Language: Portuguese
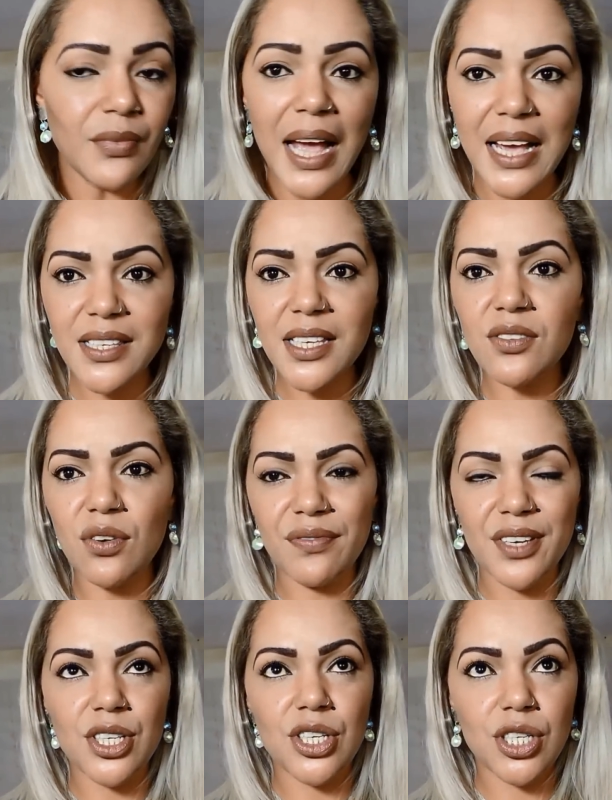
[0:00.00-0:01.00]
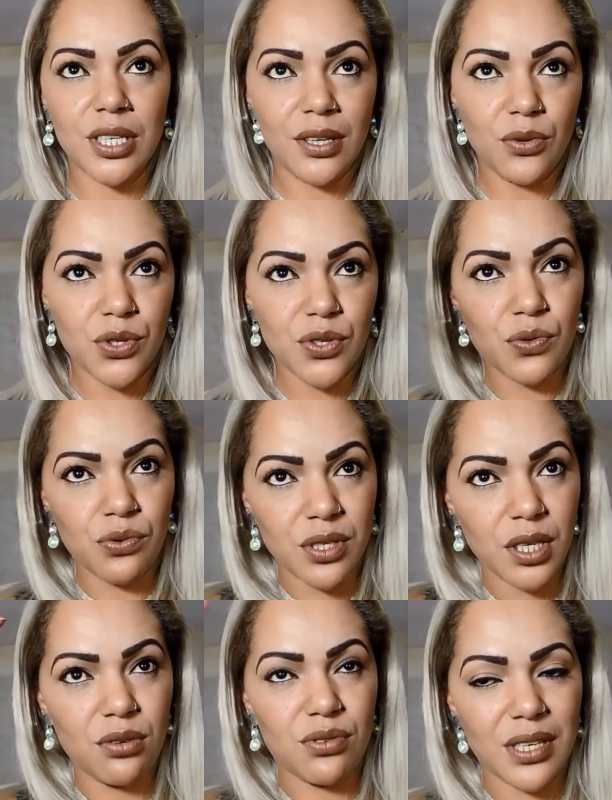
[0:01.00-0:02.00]
Aí vocês vão ver, gente, que tem
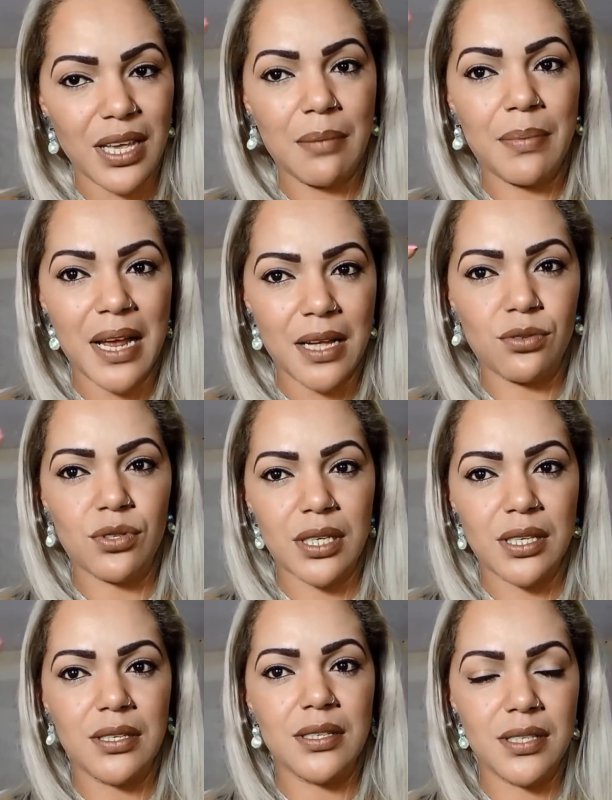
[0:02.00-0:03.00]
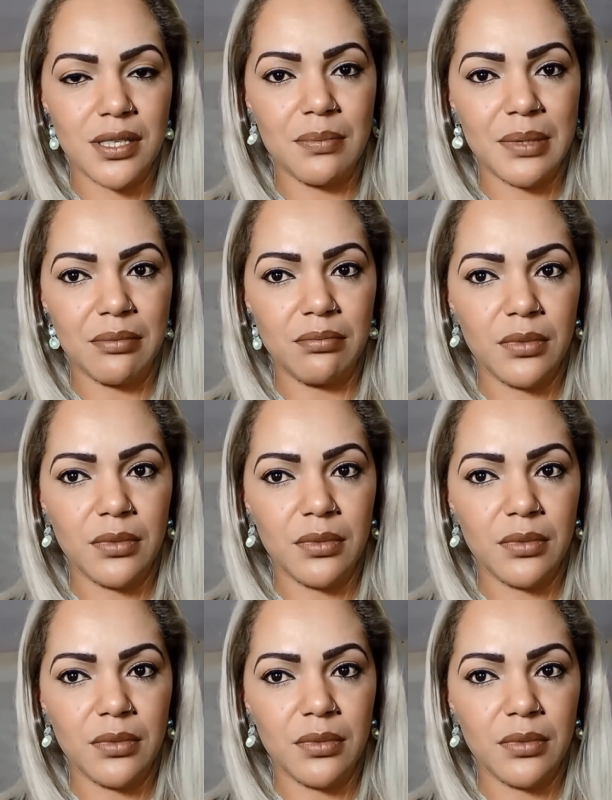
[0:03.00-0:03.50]
fiozinhos quebrados aqui em cima,